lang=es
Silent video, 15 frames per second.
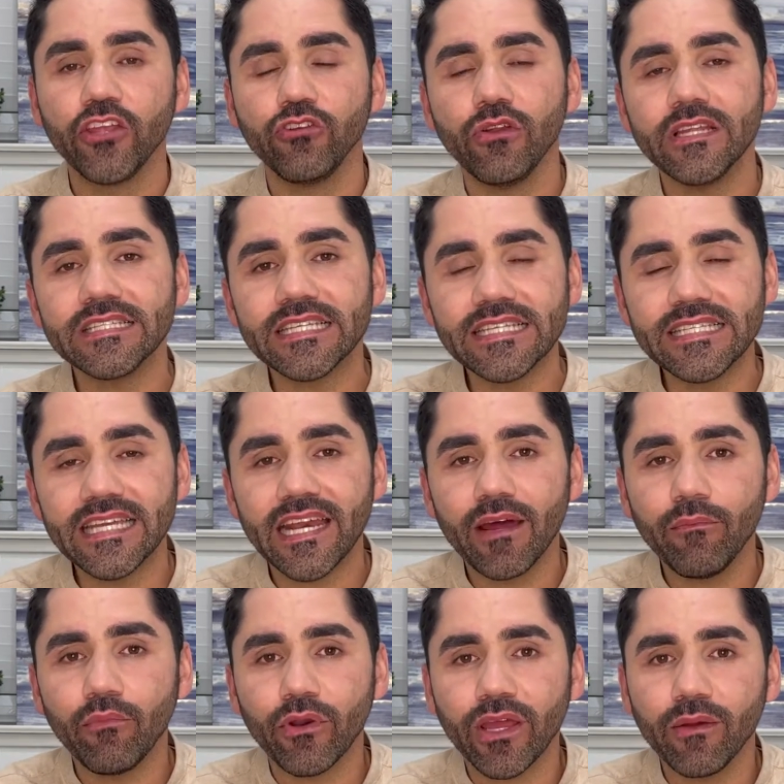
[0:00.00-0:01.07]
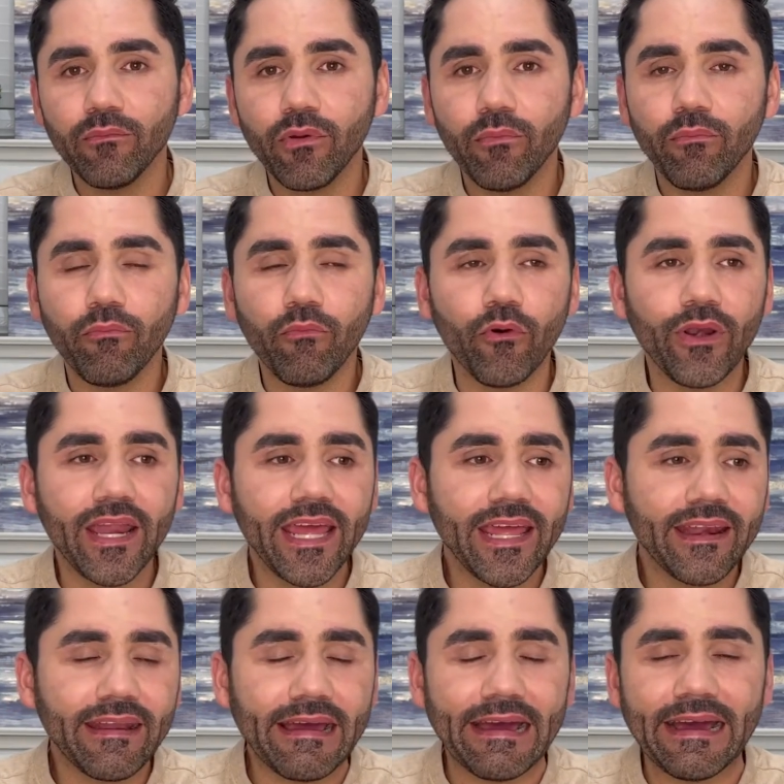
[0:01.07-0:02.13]
Yo les quisiera, por ejemplo,
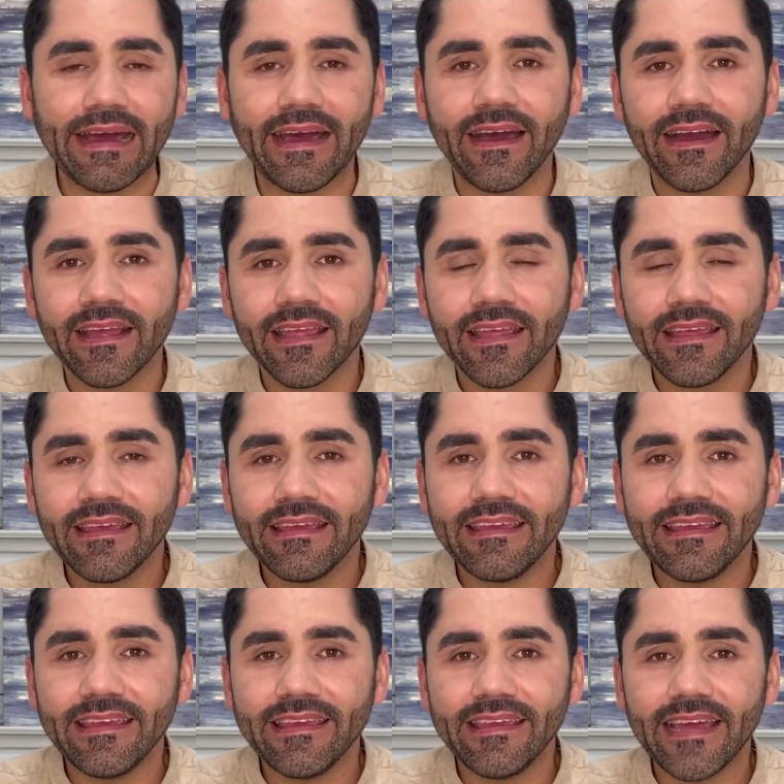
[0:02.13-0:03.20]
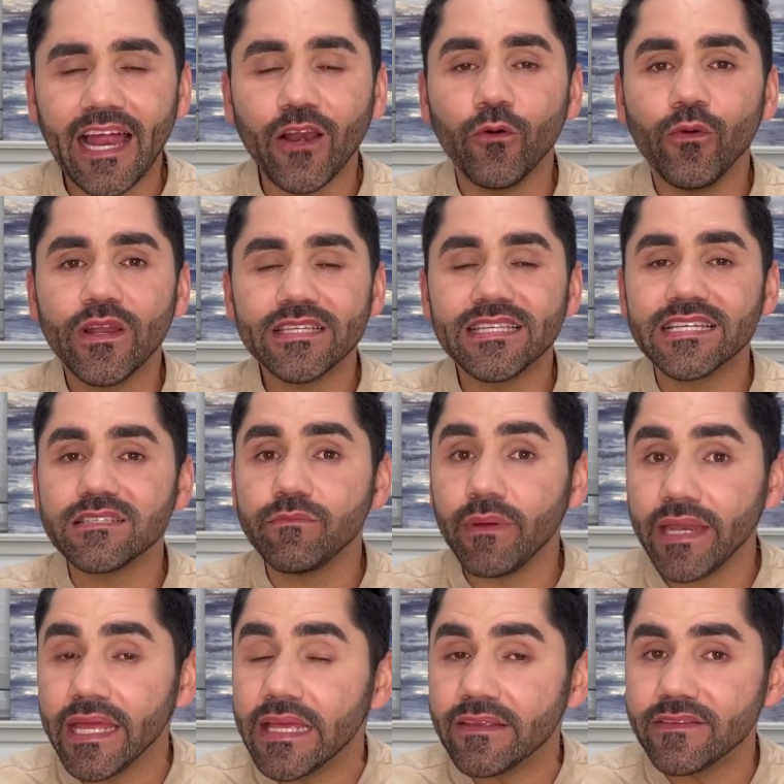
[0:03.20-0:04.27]
poner eh, algunas
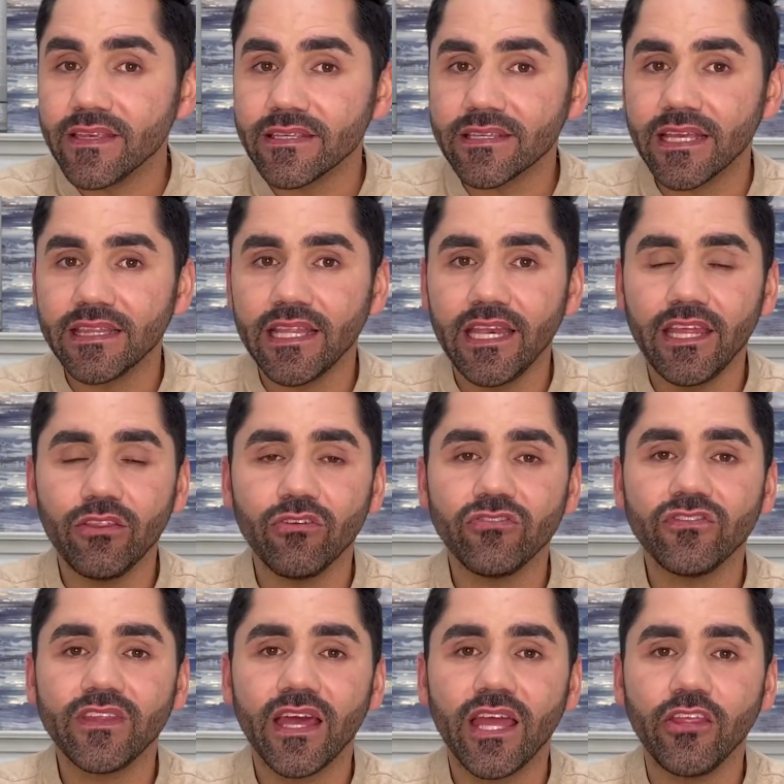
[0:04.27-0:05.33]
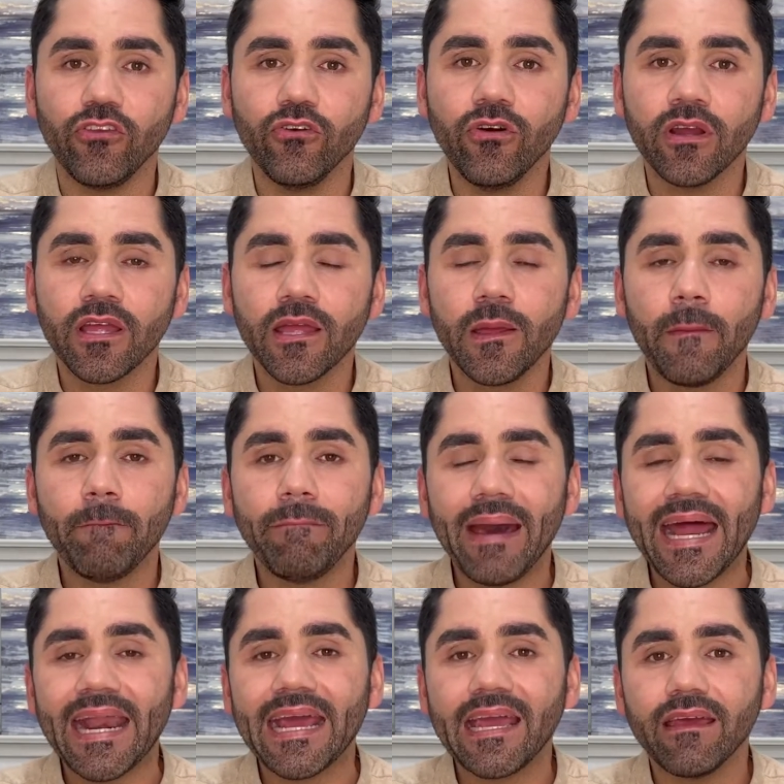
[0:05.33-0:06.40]
experiencias que he tenido este año
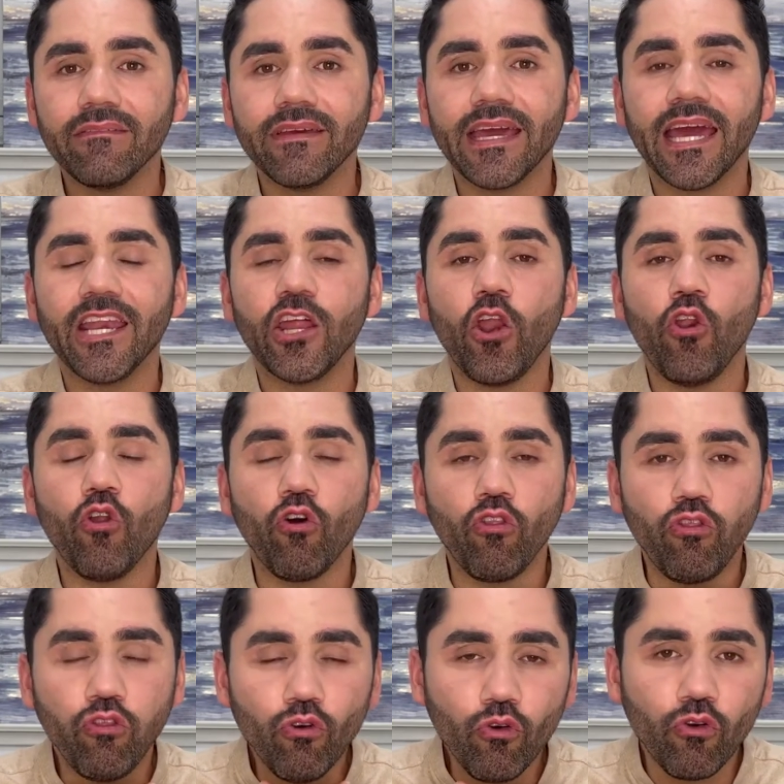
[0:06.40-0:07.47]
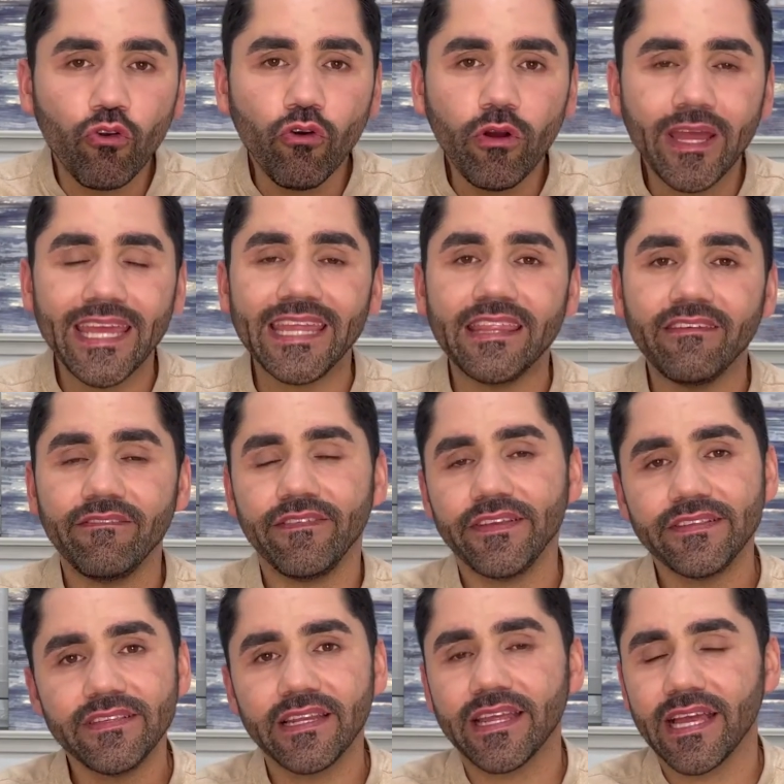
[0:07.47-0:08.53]
para que vean lo duro y
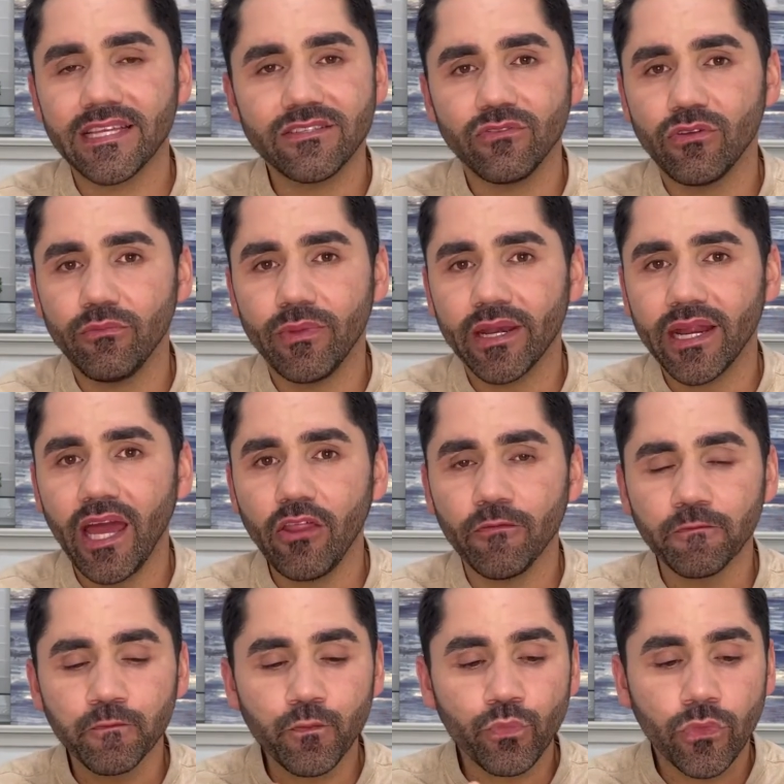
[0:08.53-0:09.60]
difícil que ha sido el mercado.